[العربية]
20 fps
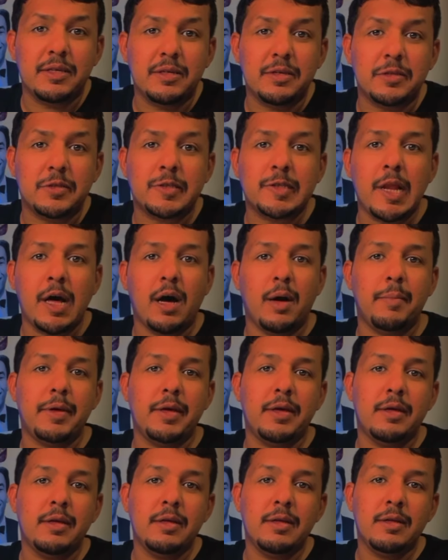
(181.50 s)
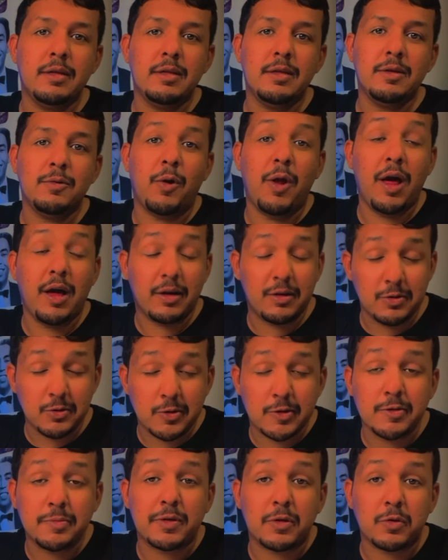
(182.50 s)
الإسلامي ولكن
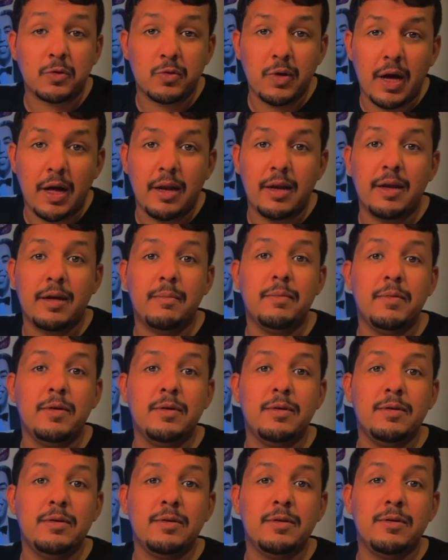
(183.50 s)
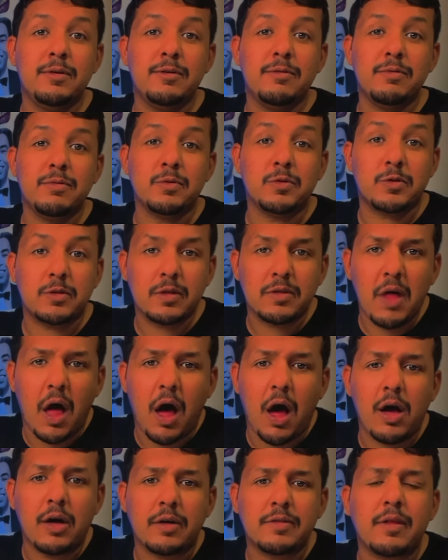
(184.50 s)
صبر وتعلم
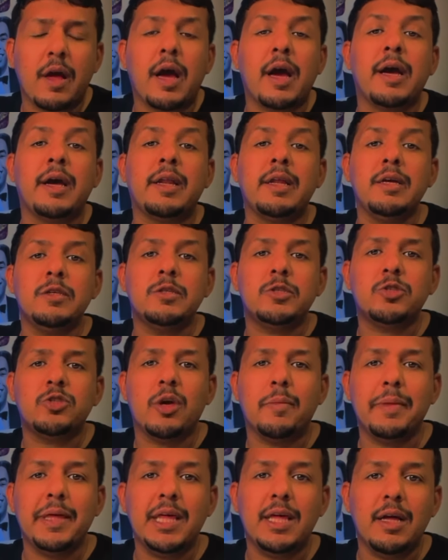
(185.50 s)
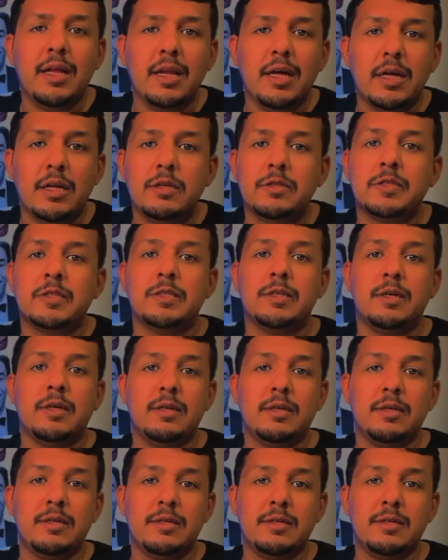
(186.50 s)
واستطاع تخريس جميع الألسنة